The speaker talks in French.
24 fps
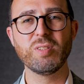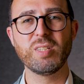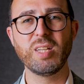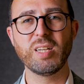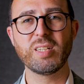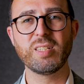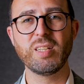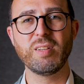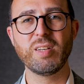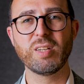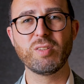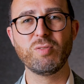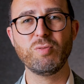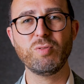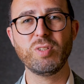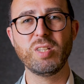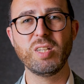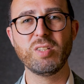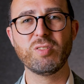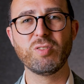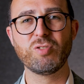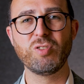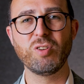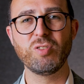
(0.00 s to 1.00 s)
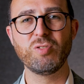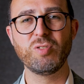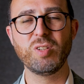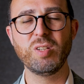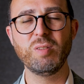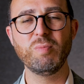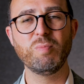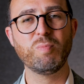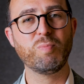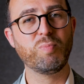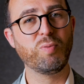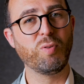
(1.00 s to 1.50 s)
contact avec nous dès
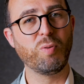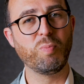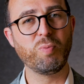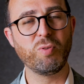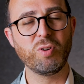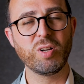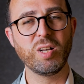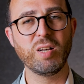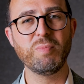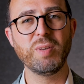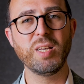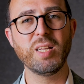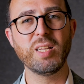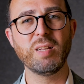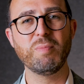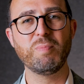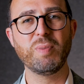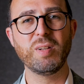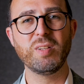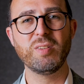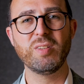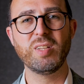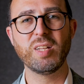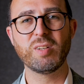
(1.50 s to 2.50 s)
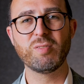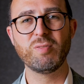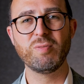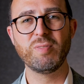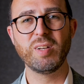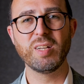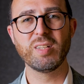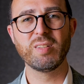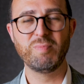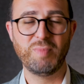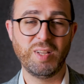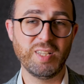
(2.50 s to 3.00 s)
aujourd'hui pour programmer un appel de
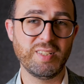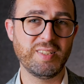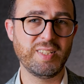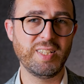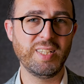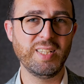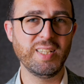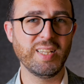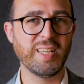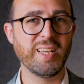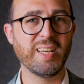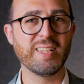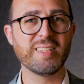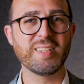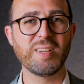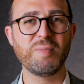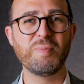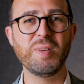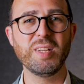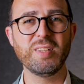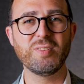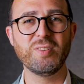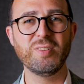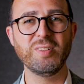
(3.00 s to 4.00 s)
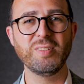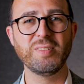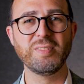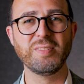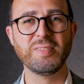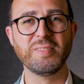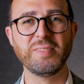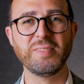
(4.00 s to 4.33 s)
découverte. Merci et à très bientôt